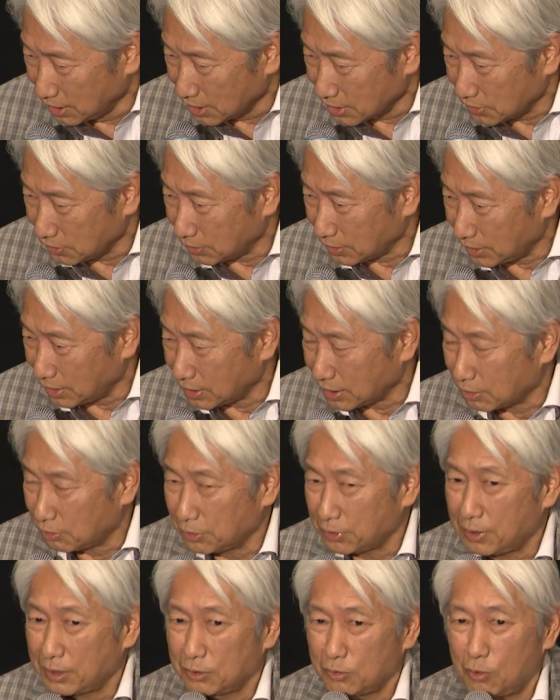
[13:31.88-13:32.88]
それから
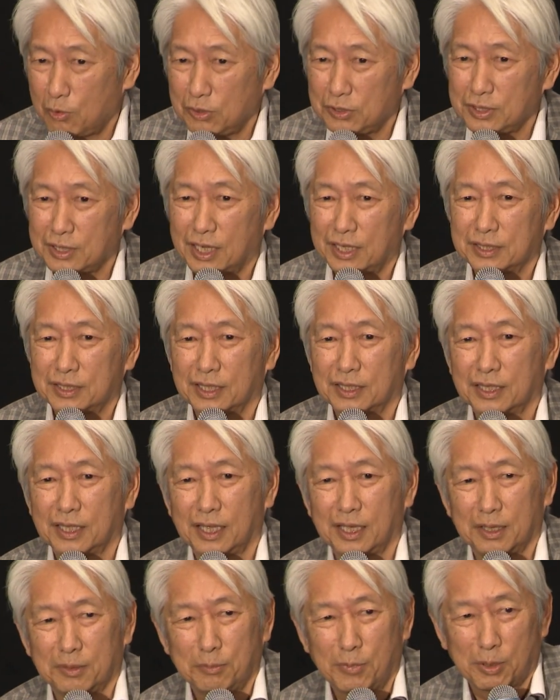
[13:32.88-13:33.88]
これは本に書いたん
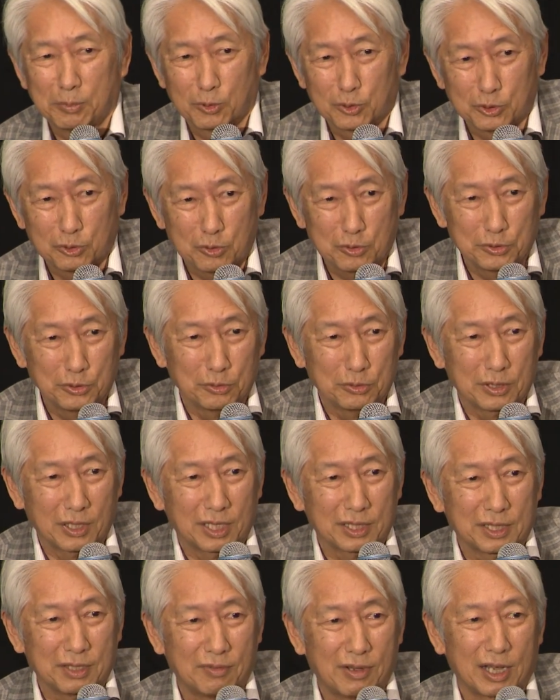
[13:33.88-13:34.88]
で、まあ、僕の本読んだ
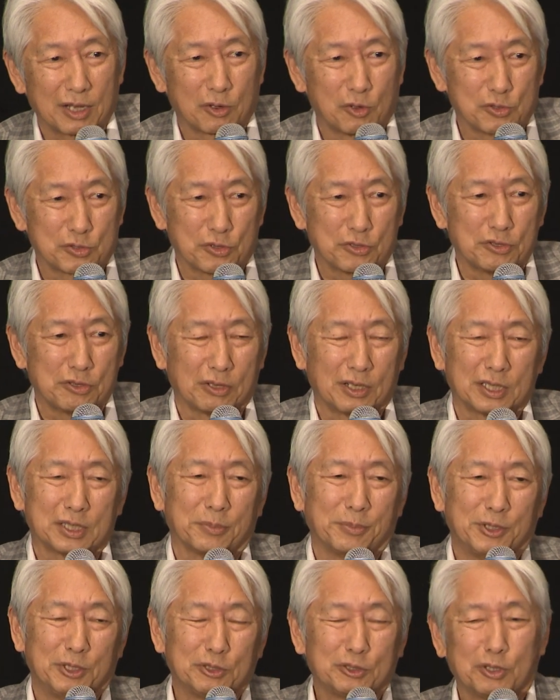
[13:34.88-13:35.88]
方はご存知の
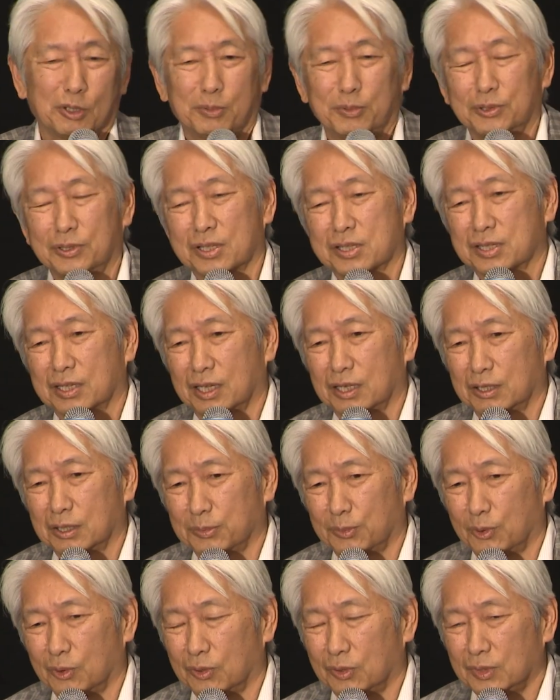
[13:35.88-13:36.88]
方もいると思うんですけれ
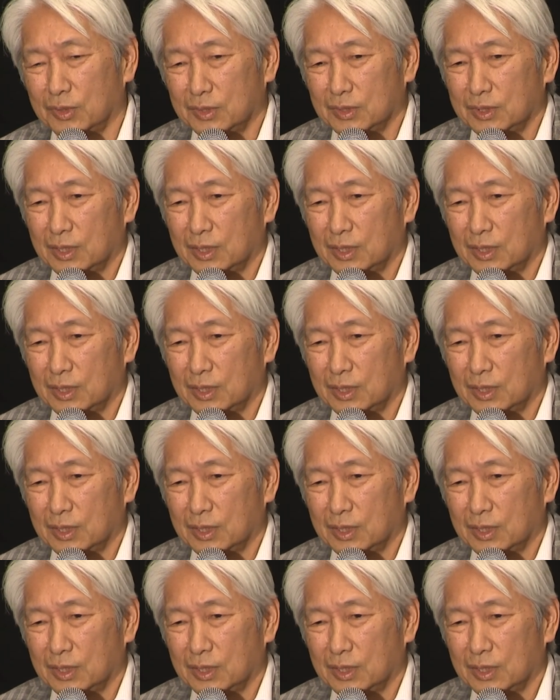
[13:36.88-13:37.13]
ども、